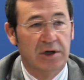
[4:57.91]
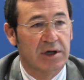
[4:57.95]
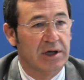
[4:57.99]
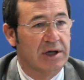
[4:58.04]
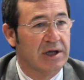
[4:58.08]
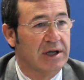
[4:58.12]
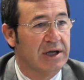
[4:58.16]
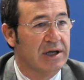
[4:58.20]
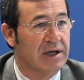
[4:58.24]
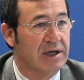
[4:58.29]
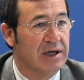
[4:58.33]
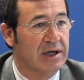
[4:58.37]

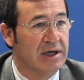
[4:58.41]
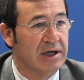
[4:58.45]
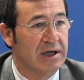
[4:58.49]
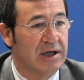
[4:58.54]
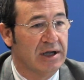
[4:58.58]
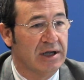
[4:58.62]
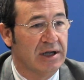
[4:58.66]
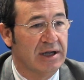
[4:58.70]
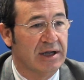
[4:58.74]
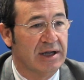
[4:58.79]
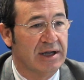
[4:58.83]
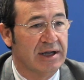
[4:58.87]

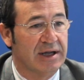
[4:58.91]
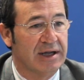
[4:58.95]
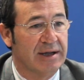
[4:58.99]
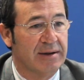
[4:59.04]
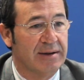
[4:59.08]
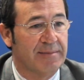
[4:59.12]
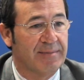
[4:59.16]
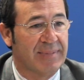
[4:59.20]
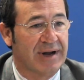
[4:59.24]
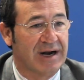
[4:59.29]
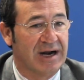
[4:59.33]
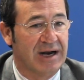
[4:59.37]
eh,
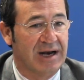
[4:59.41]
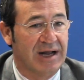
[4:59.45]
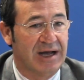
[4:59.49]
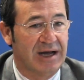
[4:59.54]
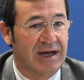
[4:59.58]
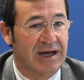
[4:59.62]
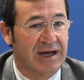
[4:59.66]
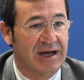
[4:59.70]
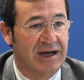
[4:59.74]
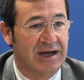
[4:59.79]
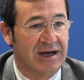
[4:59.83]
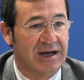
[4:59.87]
eh, para
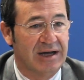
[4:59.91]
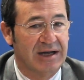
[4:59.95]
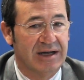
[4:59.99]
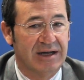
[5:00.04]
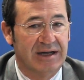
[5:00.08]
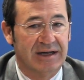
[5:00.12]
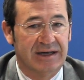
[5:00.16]
la